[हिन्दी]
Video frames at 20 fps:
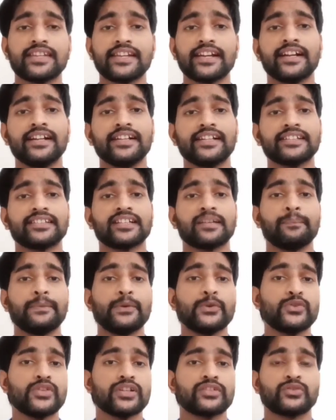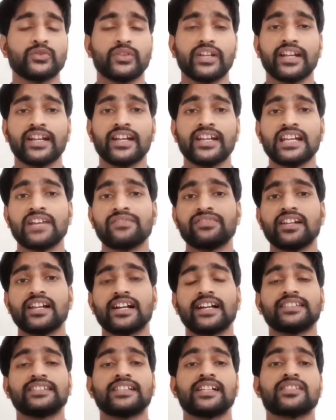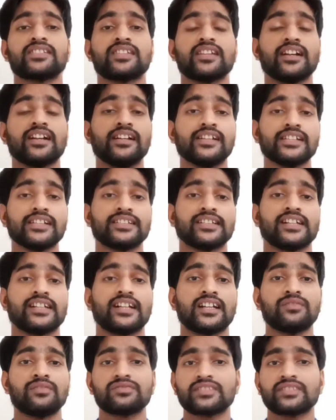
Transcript: छः घंटे तक म्यूजिक सुनेंगे या फिर लगातार छः घंटे तक अगर